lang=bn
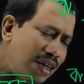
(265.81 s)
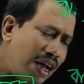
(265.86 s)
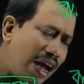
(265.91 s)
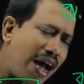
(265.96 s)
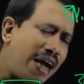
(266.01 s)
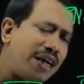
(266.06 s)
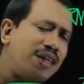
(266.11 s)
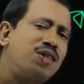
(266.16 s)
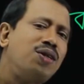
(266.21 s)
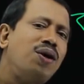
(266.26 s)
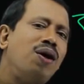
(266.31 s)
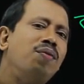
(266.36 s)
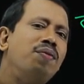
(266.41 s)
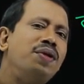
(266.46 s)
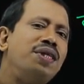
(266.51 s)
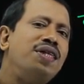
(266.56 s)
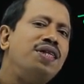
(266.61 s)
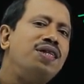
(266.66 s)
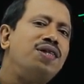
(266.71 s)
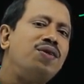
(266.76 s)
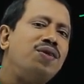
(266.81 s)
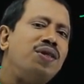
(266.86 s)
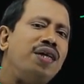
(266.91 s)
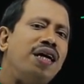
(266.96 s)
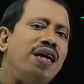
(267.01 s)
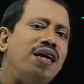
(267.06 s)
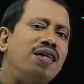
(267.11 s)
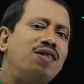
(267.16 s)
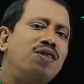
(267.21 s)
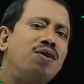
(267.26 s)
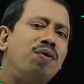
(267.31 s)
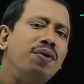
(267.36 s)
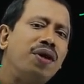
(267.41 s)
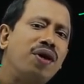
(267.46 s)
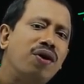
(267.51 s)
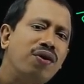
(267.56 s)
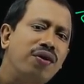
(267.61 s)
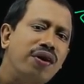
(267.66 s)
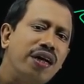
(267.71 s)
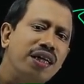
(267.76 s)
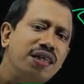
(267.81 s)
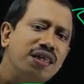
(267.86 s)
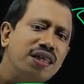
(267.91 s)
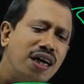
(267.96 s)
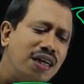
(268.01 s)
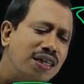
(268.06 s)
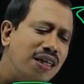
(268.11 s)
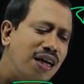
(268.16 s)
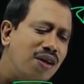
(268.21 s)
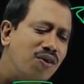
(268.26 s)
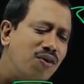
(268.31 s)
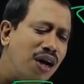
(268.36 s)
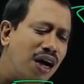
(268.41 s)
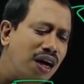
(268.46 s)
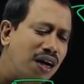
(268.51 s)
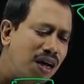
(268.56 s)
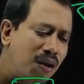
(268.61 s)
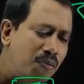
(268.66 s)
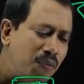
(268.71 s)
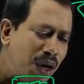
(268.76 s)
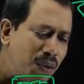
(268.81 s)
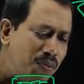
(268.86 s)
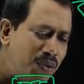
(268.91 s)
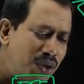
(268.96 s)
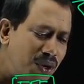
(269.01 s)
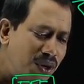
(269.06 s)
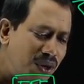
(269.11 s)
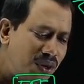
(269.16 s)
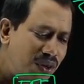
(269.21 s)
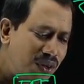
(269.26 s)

অ্যাকচুয়াল বিশিষ্ট দ্বিঘাত সমীকরণের সাধারণ আকার পাবো